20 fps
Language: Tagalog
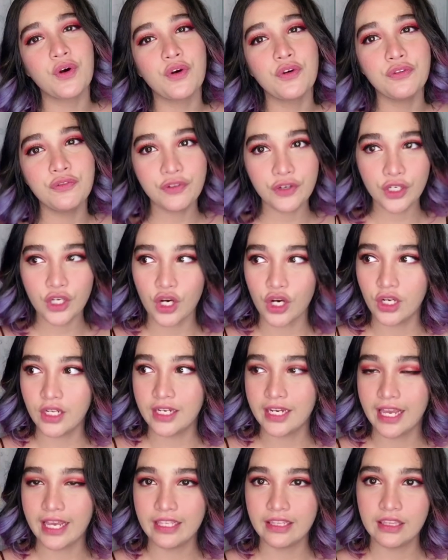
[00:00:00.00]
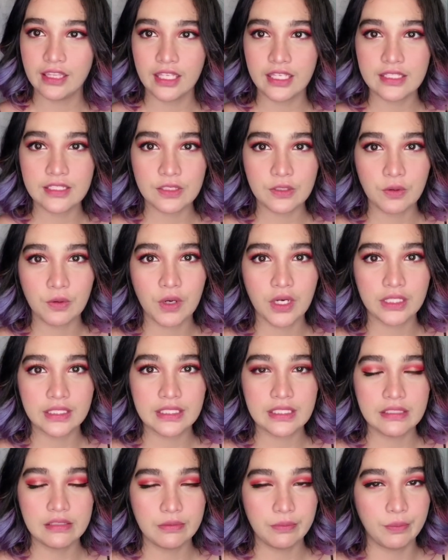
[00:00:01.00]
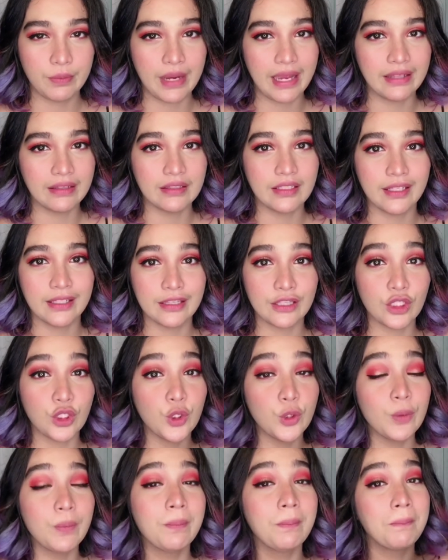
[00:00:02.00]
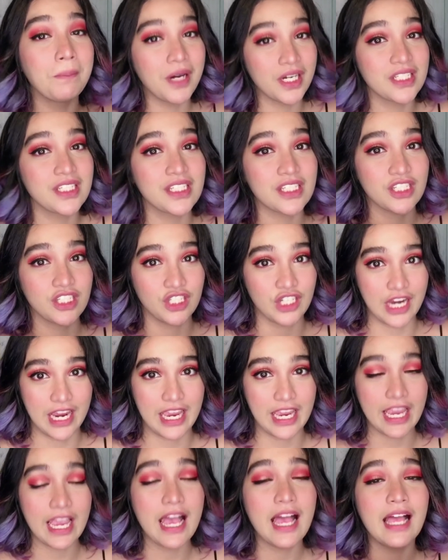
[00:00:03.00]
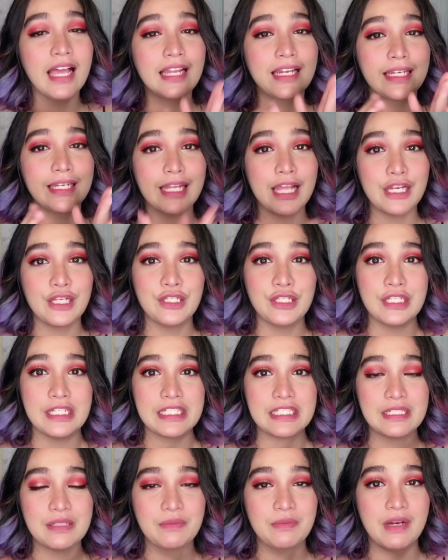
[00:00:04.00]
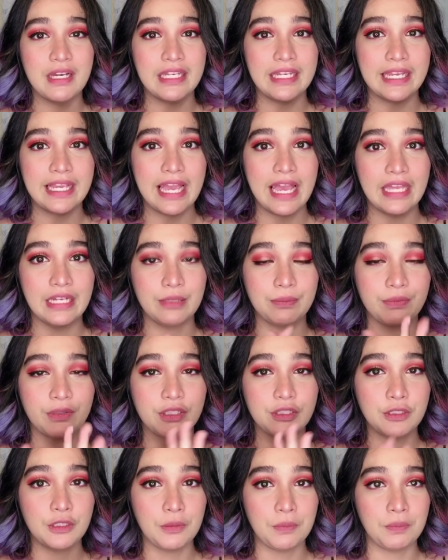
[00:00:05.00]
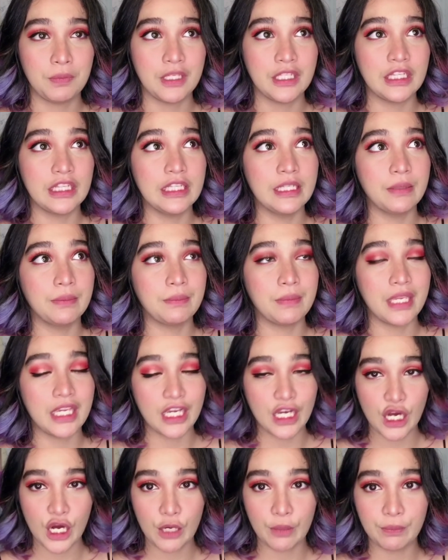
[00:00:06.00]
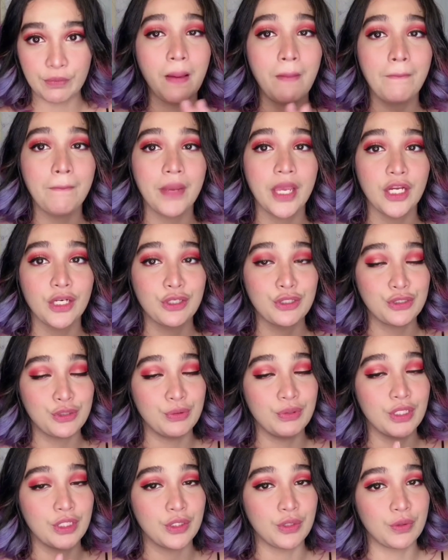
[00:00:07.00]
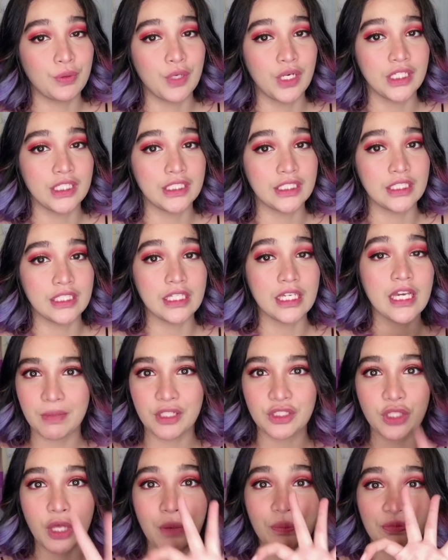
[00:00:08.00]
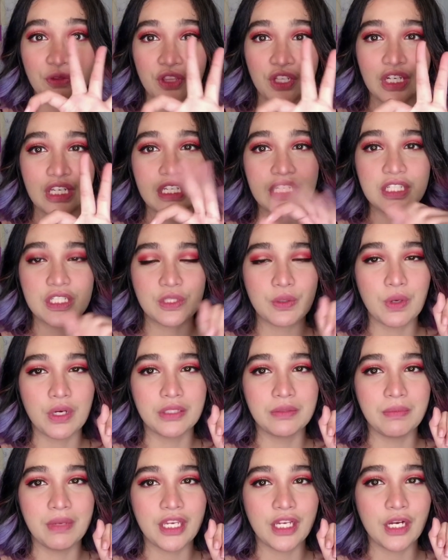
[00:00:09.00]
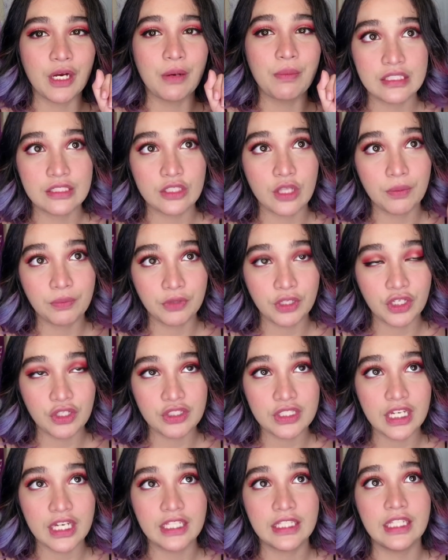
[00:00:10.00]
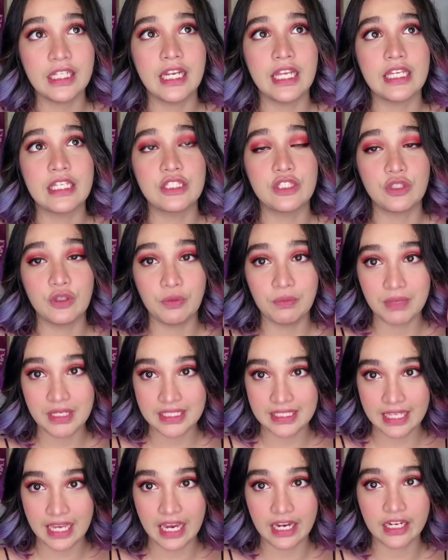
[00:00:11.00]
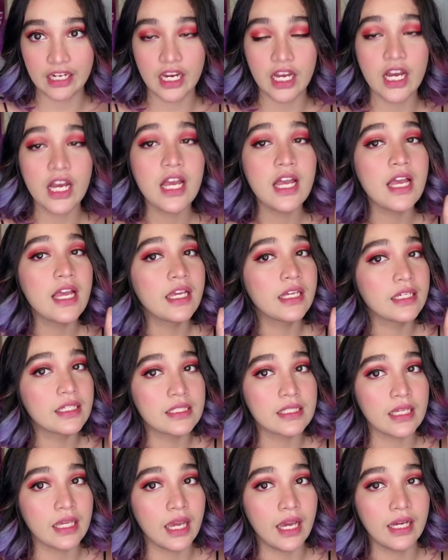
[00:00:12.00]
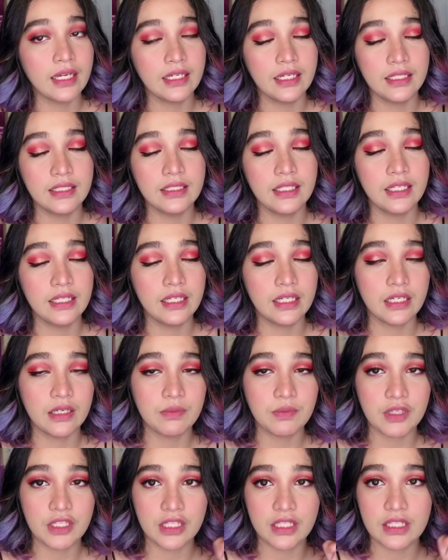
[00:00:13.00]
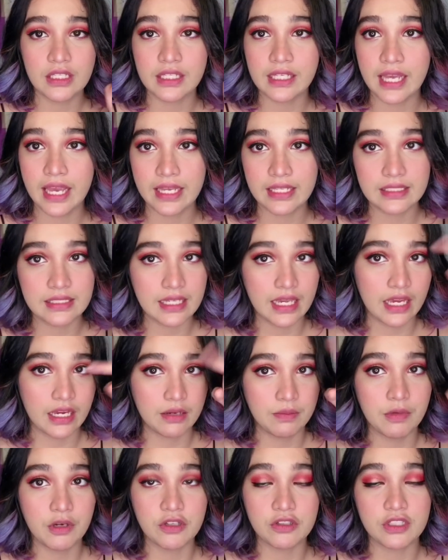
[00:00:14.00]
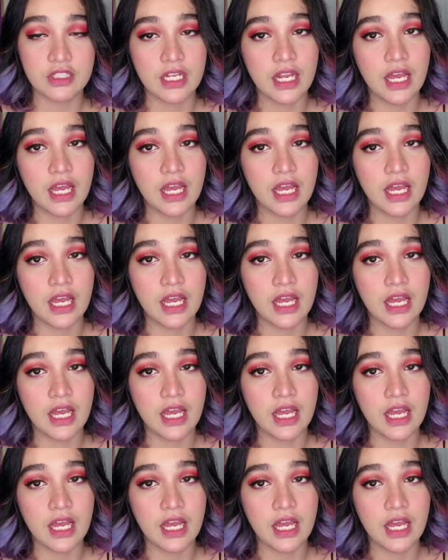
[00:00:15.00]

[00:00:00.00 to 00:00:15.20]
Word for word: overall, I think Squad is a brand that you must try, lalo na sa mga naghahanap ng tipid na makeup pero sulit yung quality. My top 3 na squad makeup. Top 3 ko sa kanila is yung mascara kasi ang ganda niya gamitin kahit sa eyebrows